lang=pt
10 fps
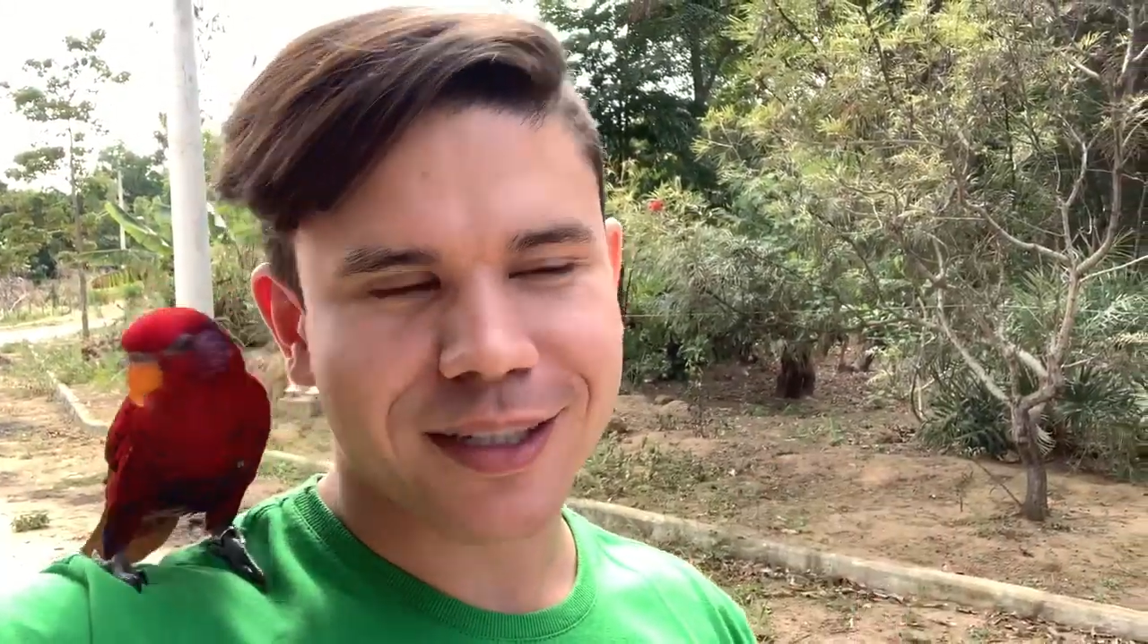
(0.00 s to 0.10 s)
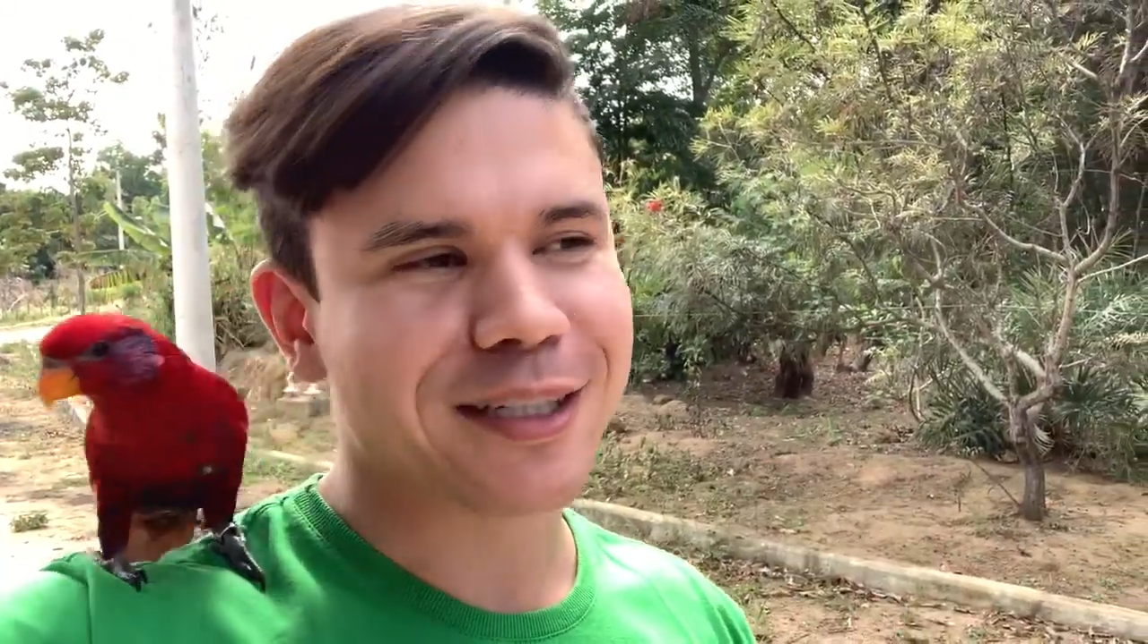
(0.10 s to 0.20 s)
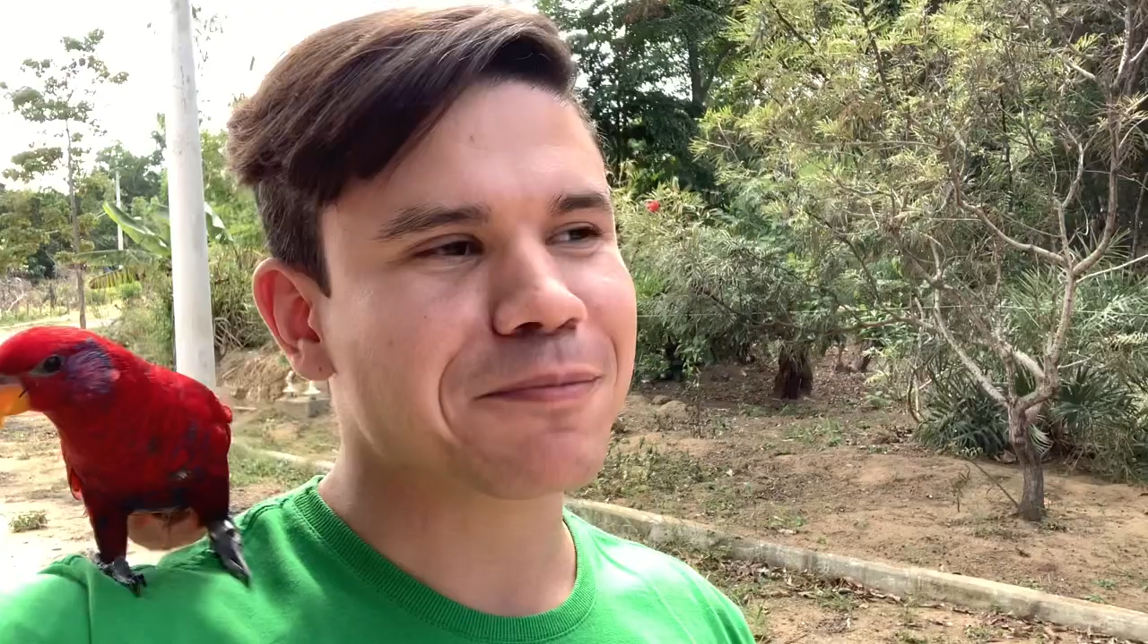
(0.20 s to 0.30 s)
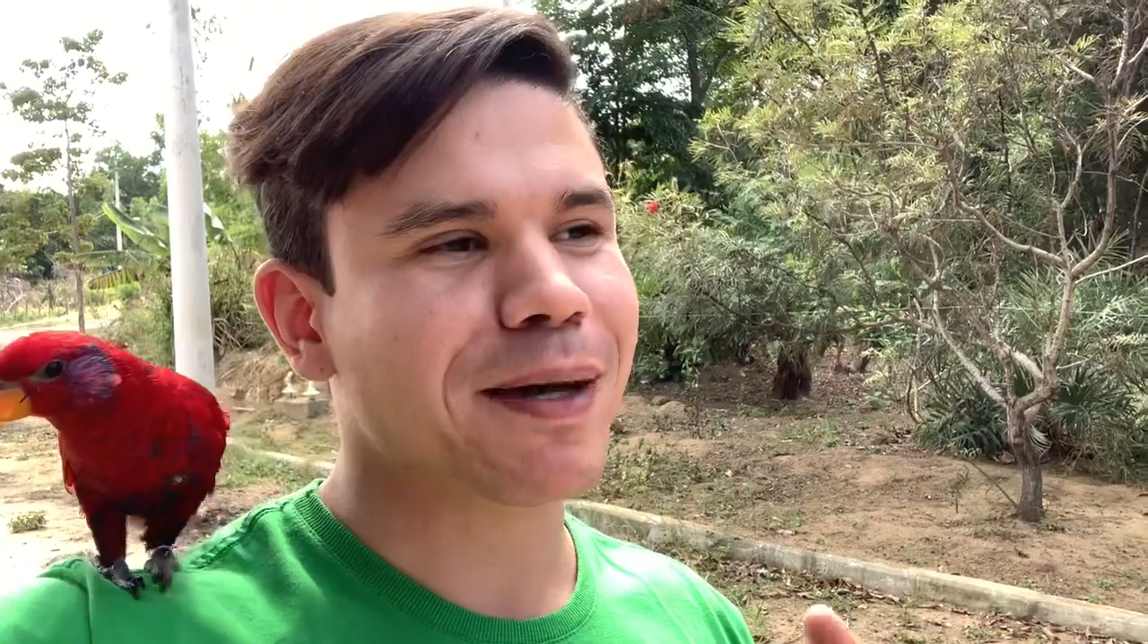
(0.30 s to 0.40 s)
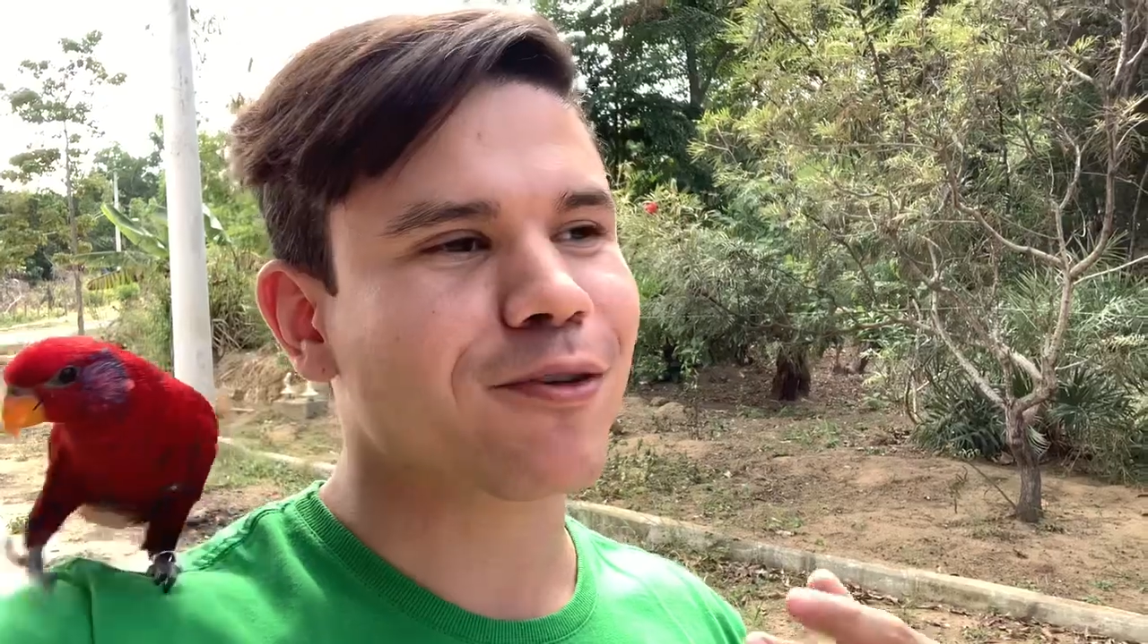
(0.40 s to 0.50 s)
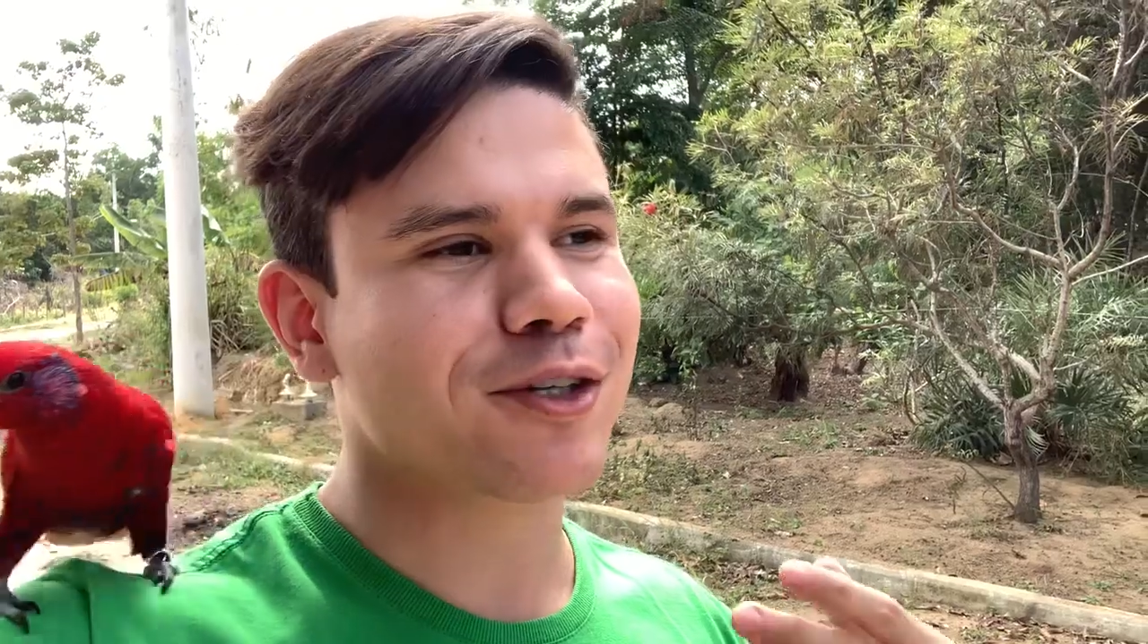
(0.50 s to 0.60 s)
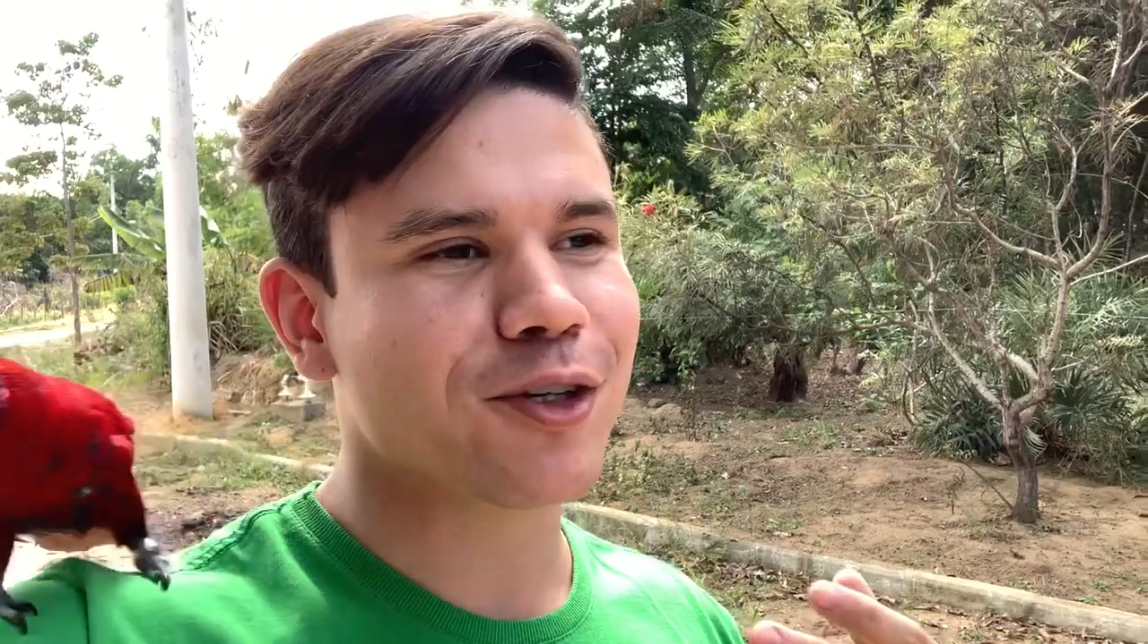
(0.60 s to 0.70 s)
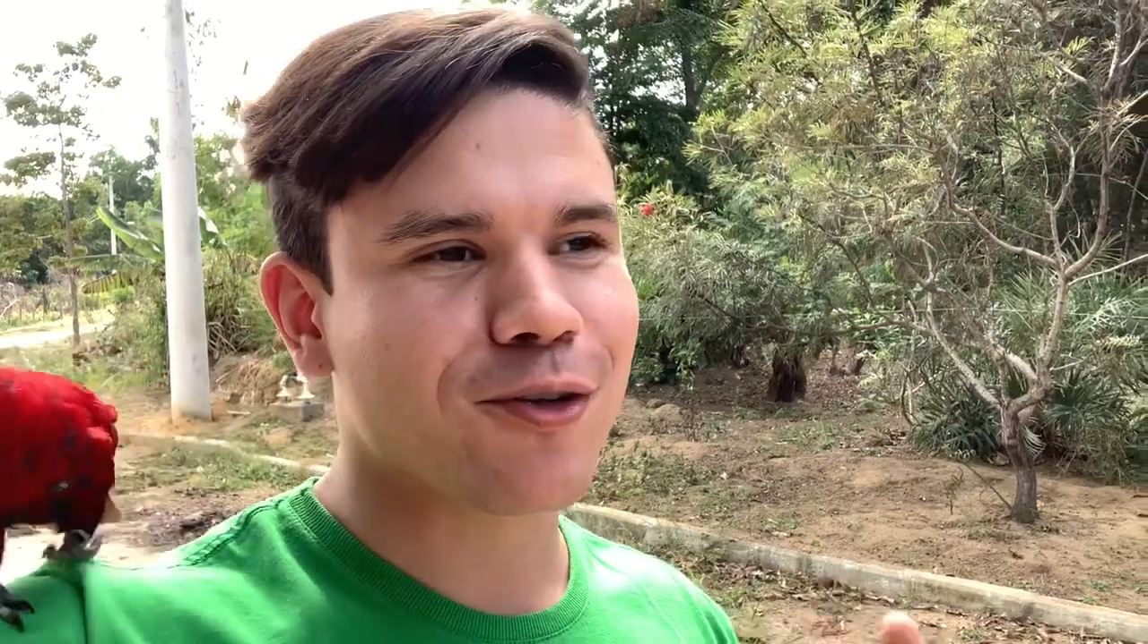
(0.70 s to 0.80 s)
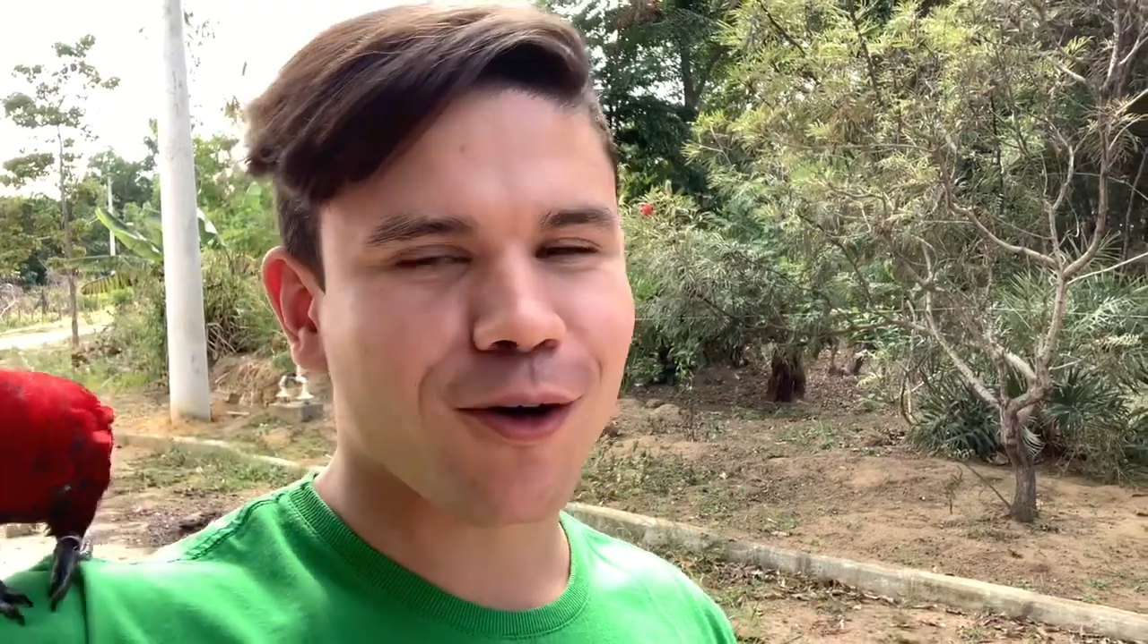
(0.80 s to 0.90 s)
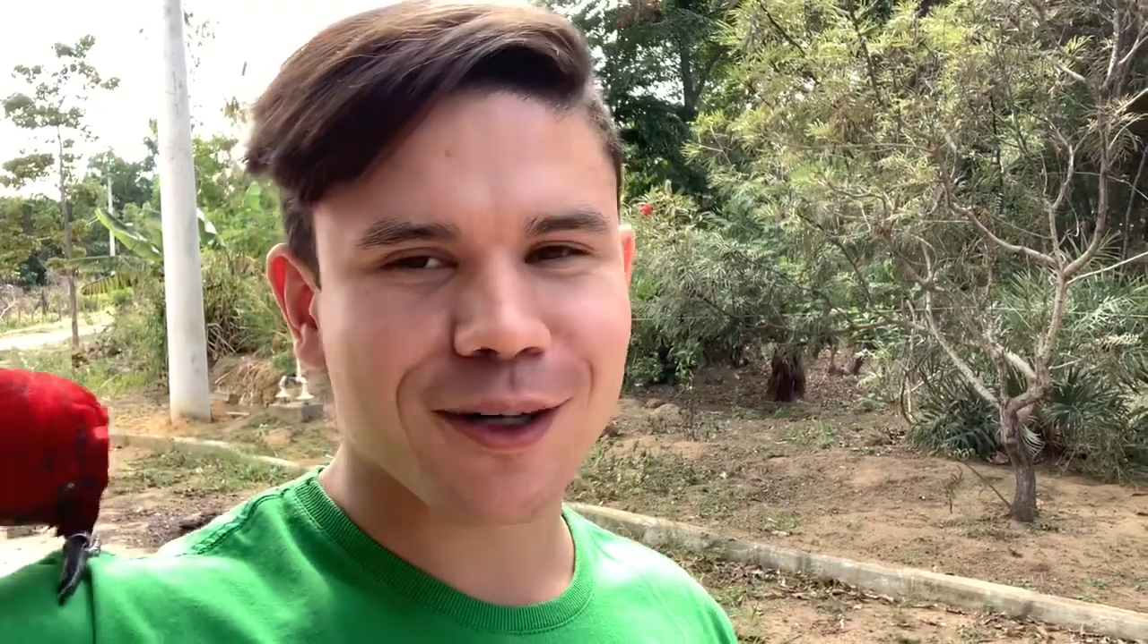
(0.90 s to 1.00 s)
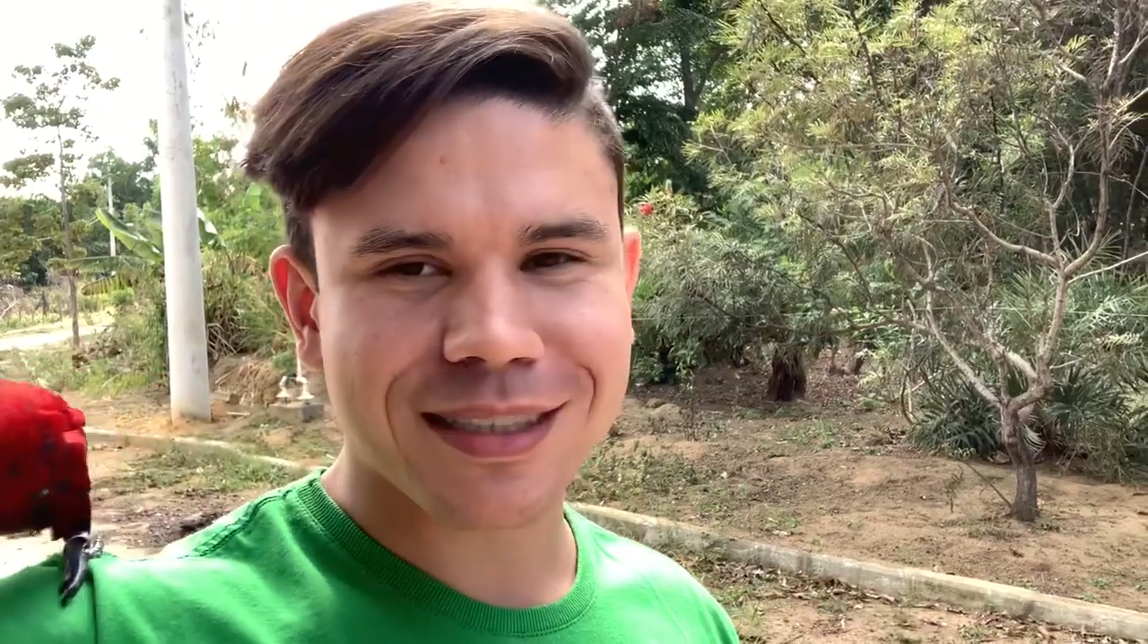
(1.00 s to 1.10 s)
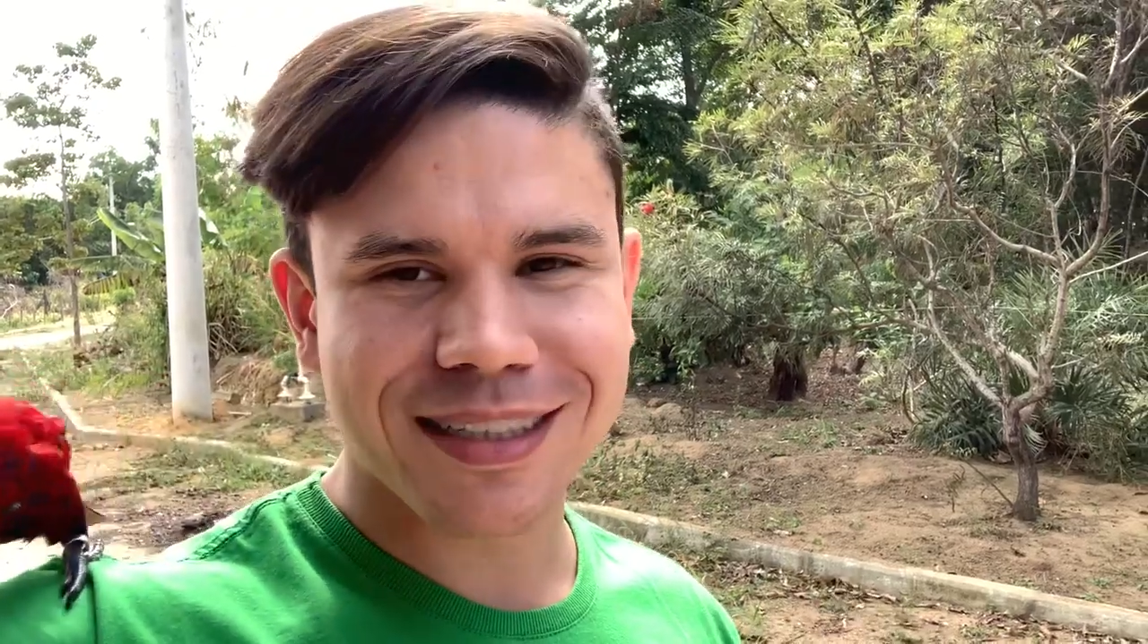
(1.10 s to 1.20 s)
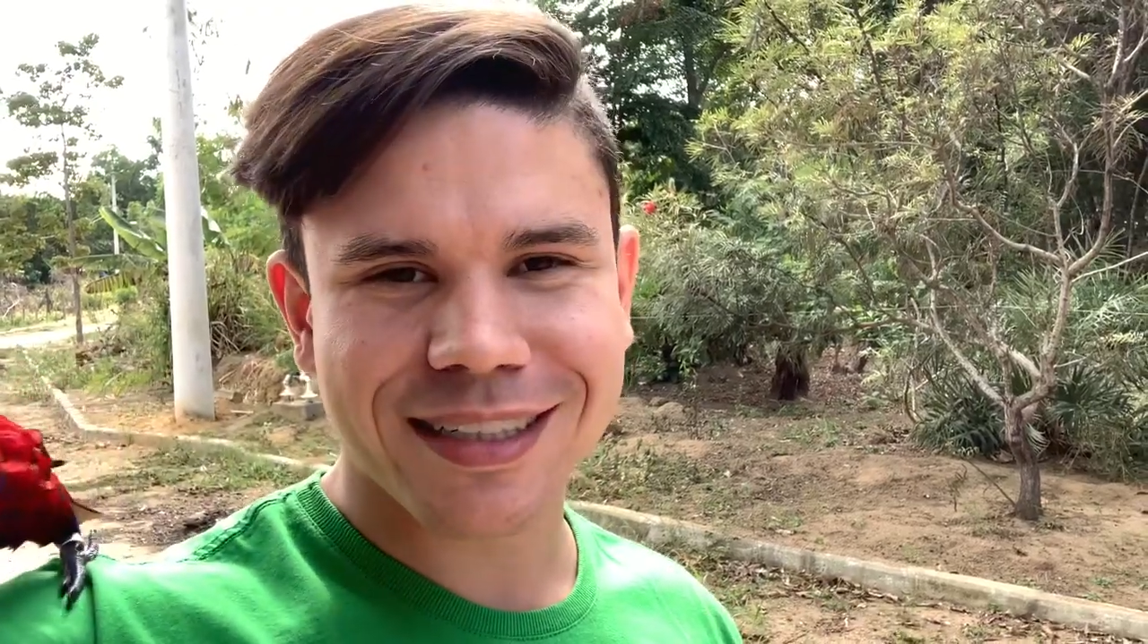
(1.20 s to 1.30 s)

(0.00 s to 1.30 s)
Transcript: Espero que gostem,